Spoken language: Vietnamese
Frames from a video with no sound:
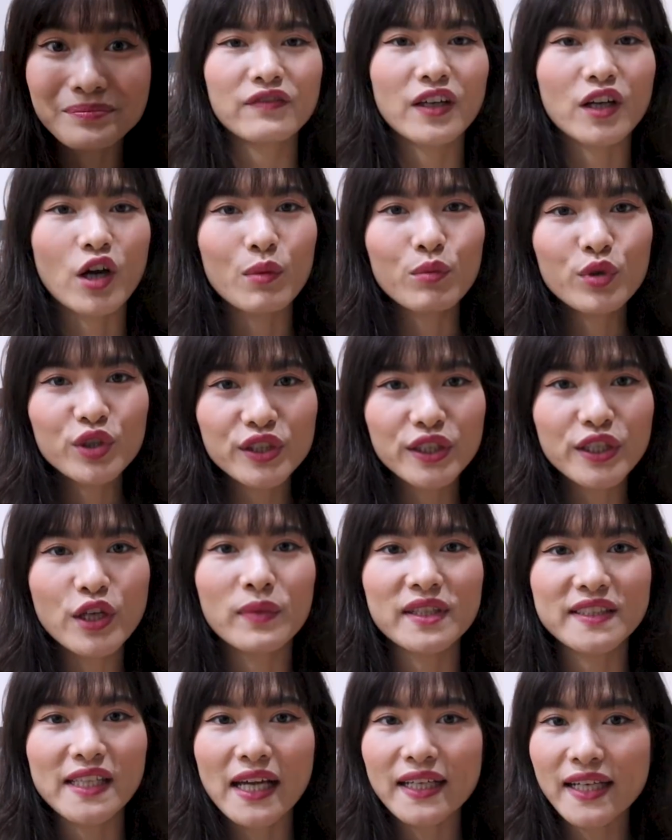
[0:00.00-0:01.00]
và có một điều
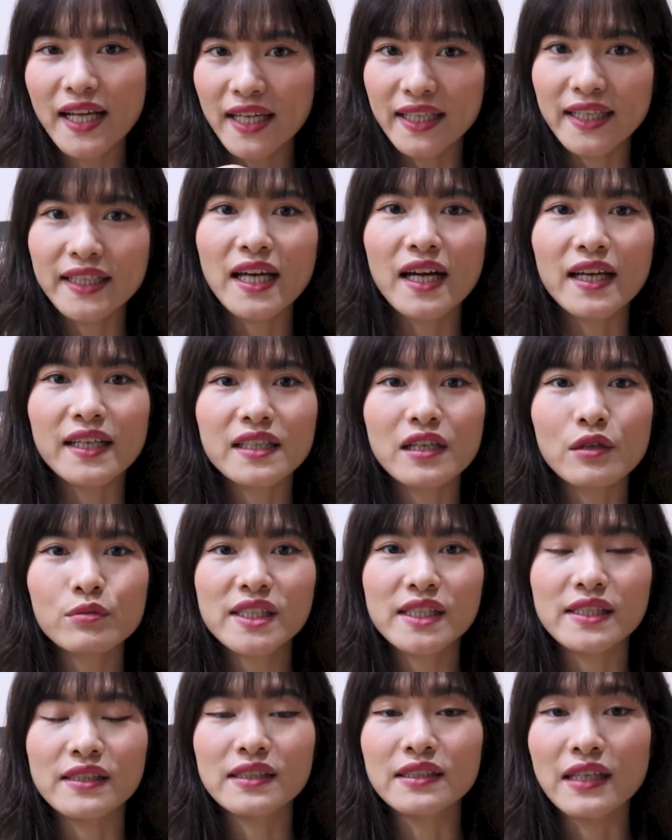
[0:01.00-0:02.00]
mà trang để ý thấy không
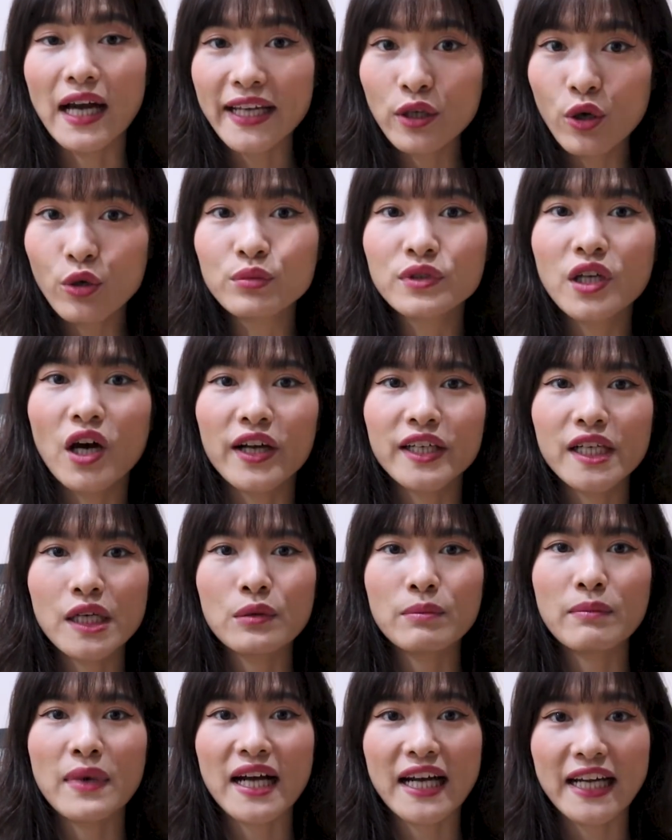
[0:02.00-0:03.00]
chỉ ở anh hùng nói đâu
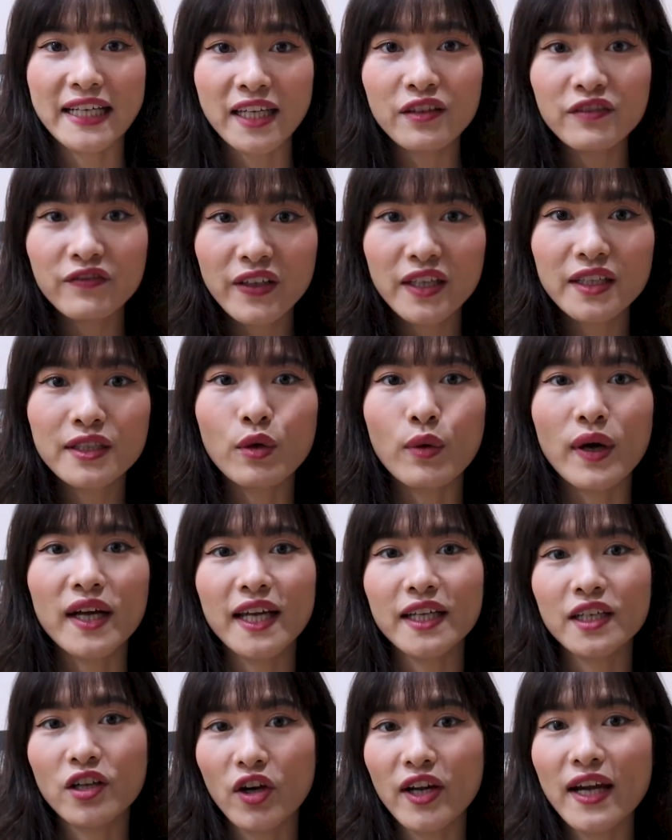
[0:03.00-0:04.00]
mà cả nhân viên của
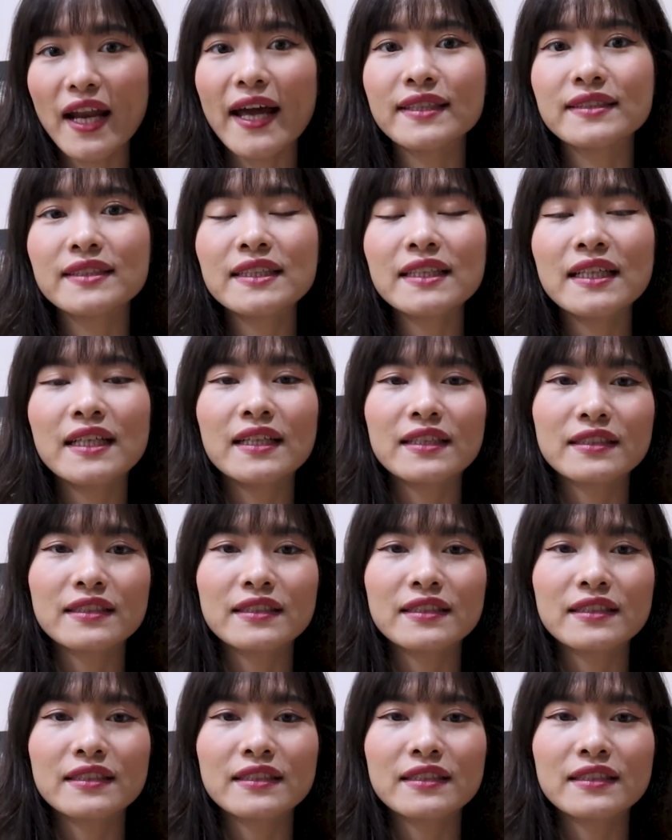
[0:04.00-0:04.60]
anh ấy nói lại nữa